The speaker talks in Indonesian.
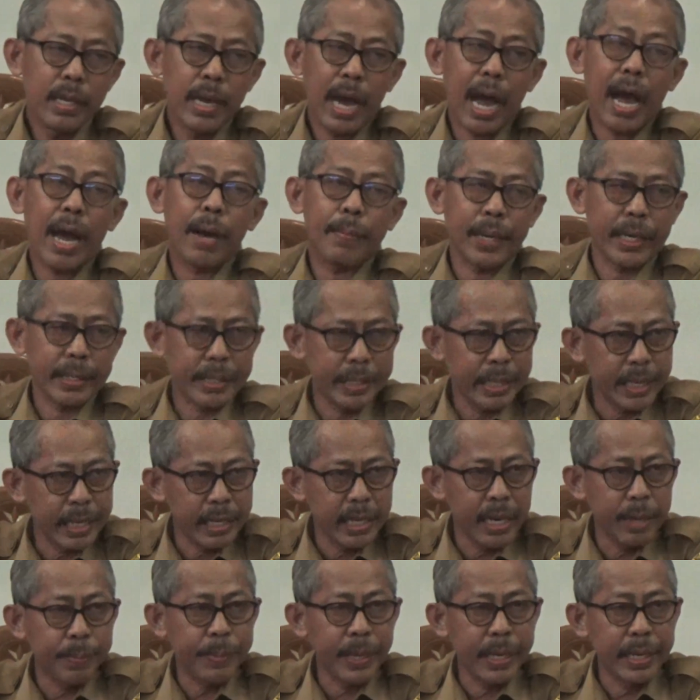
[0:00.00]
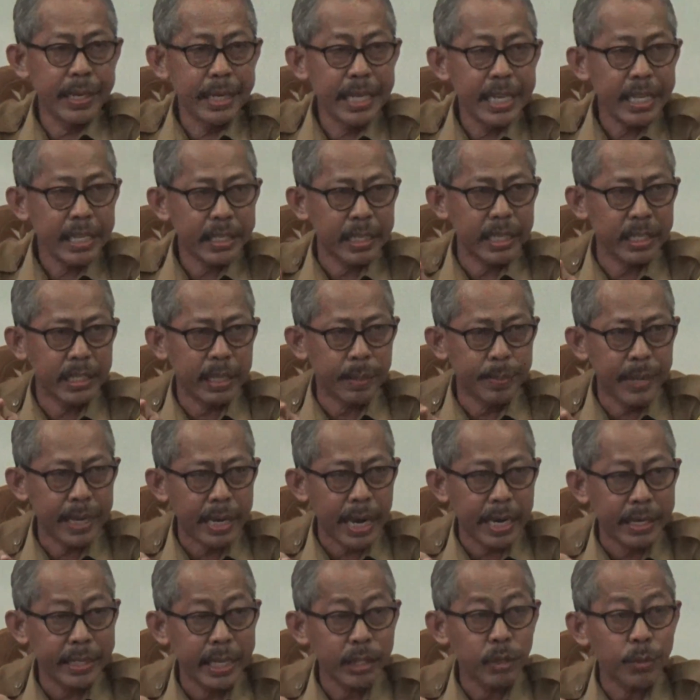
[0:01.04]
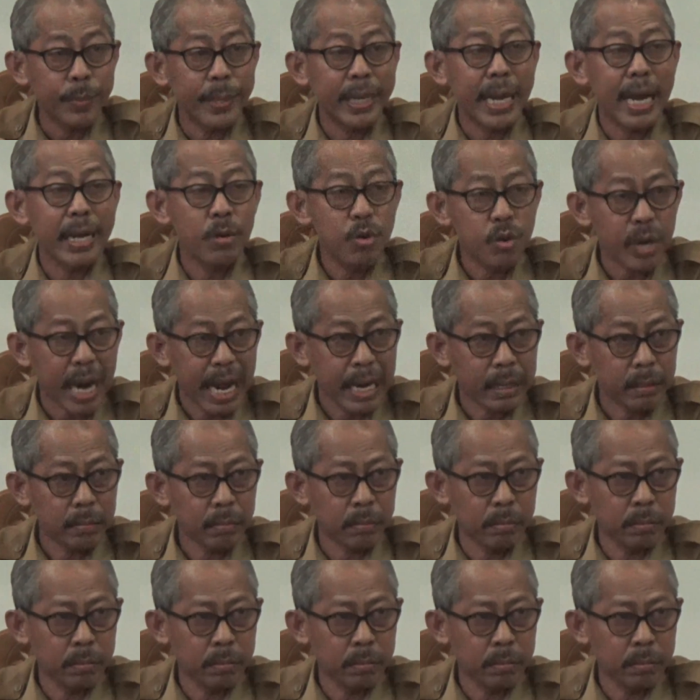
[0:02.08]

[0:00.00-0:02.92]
apa sih definisi sebenarnya itu pengangguran